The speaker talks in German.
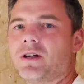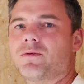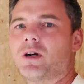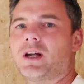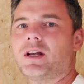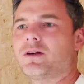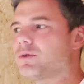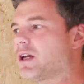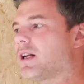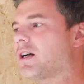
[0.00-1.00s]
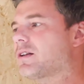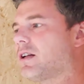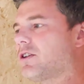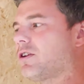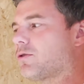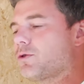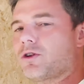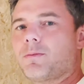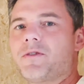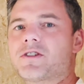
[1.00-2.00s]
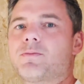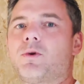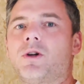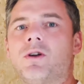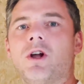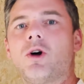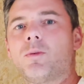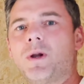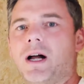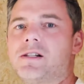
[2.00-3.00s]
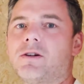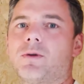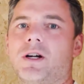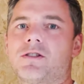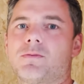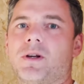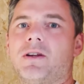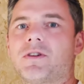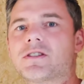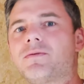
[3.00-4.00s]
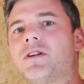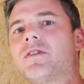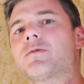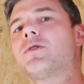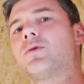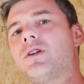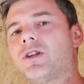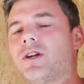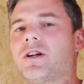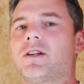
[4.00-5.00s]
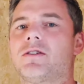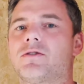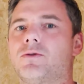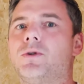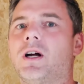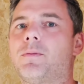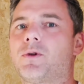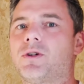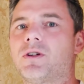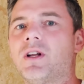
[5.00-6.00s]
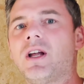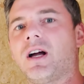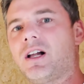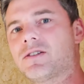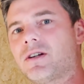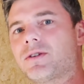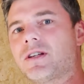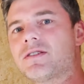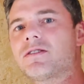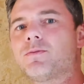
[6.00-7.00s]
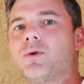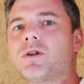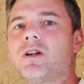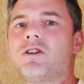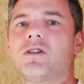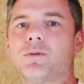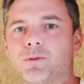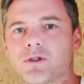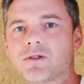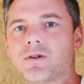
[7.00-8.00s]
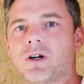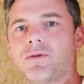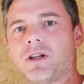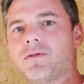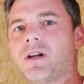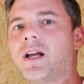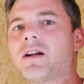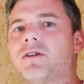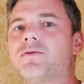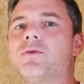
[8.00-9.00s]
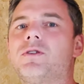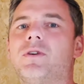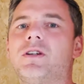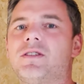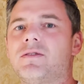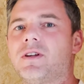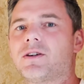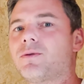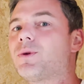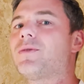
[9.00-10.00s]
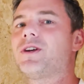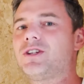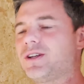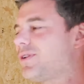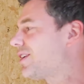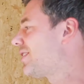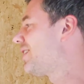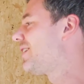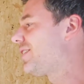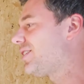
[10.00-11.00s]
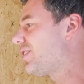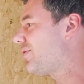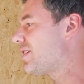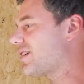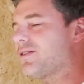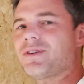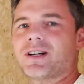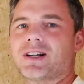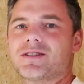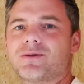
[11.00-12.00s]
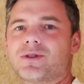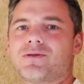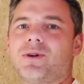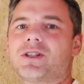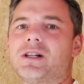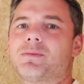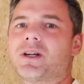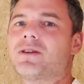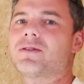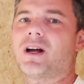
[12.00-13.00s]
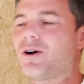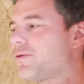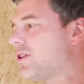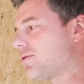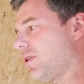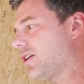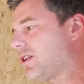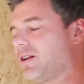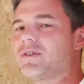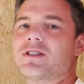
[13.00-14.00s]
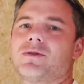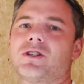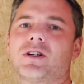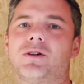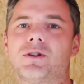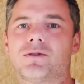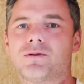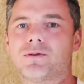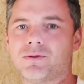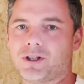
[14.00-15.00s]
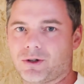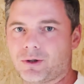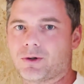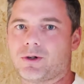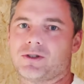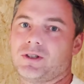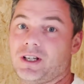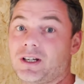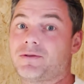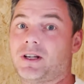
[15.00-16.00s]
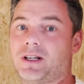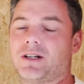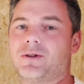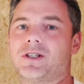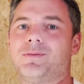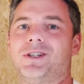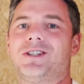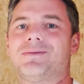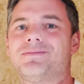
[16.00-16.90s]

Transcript: irgendwo reinhängen oder nachträglich in der Dusche nochmal was bohren, um eine Halterung Bemusterung anzubringen, was dann wieder was mit Undichtigkeiten zu tun haben könnte. Also auch das ist ein Punkt, den ich in der Bemusterung auf jeden Fall einkaufen würde, wenn ich sie wäre oder wenn ich ihr wäre, äh, weil es einfach einen ganz großen Vorteil bringt, auch wenn es vielleicht irgendwas zwischen 300 und 500 Euro kostet, je nach Fertighausanbieter.